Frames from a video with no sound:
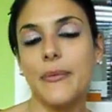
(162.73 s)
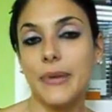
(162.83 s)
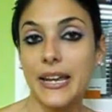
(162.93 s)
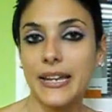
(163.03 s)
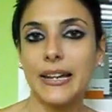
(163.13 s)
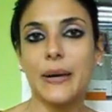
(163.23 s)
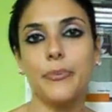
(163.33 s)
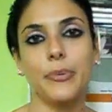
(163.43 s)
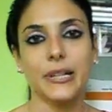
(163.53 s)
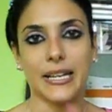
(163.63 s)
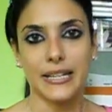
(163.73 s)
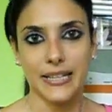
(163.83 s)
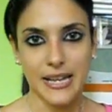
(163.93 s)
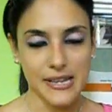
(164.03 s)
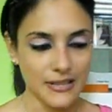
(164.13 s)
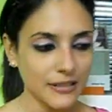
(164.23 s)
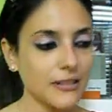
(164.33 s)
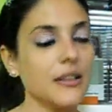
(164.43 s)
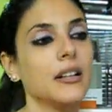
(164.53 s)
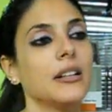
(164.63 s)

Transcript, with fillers: make up e nail